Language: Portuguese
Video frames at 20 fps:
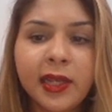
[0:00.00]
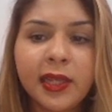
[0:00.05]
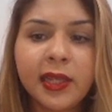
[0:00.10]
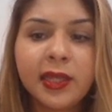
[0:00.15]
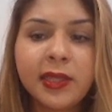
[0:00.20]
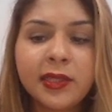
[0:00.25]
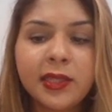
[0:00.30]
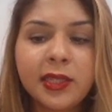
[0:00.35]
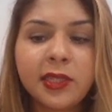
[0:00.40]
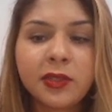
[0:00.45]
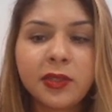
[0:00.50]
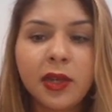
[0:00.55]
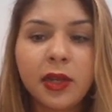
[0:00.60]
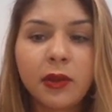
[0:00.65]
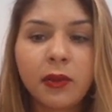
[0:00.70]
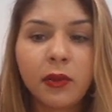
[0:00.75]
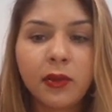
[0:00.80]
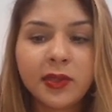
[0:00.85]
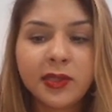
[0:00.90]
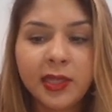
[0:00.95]
e selecionar qual
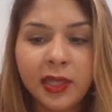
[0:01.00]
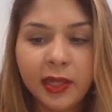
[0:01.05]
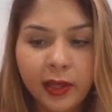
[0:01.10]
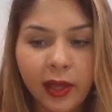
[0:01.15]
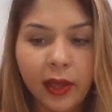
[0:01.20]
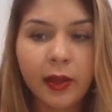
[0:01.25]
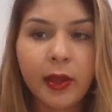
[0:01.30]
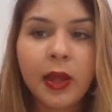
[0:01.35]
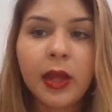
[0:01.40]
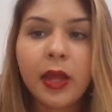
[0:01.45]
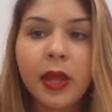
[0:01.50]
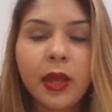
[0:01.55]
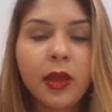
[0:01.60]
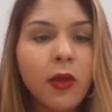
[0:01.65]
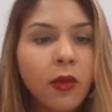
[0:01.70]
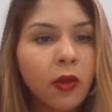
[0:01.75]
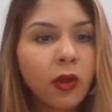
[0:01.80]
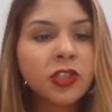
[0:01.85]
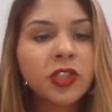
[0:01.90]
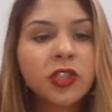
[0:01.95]
que você quer. Eu
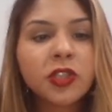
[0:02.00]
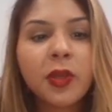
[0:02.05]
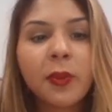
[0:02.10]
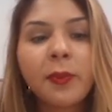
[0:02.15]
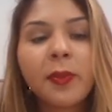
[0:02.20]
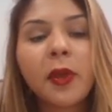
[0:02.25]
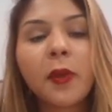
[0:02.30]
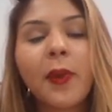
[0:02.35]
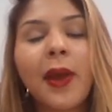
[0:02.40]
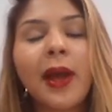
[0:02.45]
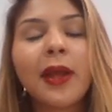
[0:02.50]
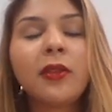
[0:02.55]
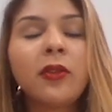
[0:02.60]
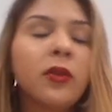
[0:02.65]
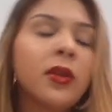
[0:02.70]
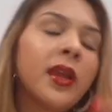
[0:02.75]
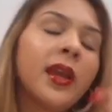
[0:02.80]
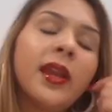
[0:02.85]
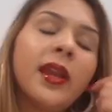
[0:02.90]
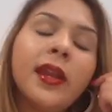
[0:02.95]
gosto de MP4 que
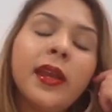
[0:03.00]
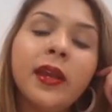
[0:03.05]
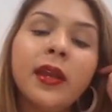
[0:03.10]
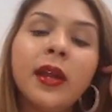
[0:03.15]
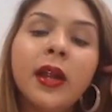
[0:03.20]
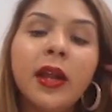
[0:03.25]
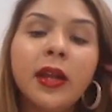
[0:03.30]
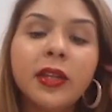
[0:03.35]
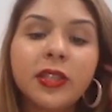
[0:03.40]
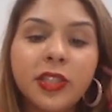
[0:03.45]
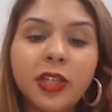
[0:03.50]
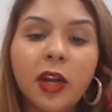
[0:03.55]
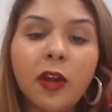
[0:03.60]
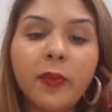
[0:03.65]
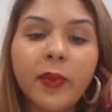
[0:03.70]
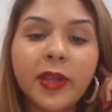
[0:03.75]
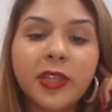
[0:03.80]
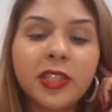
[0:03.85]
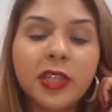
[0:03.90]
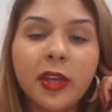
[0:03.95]
ele
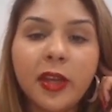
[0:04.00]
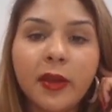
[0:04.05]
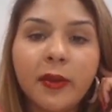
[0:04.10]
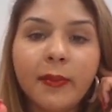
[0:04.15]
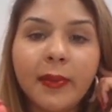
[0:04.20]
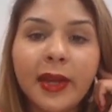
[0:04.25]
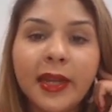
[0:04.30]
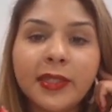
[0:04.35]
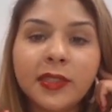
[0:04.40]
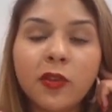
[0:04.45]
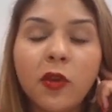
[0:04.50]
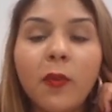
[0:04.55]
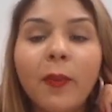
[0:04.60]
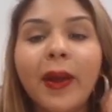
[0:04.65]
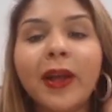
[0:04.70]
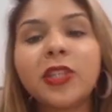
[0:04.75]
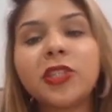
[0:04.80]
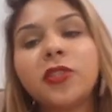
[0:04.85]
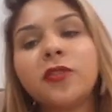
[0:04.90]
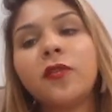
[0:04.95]
geralmente é mais
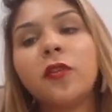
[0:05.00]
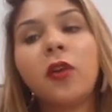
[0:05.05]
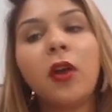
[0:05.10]
compatível com a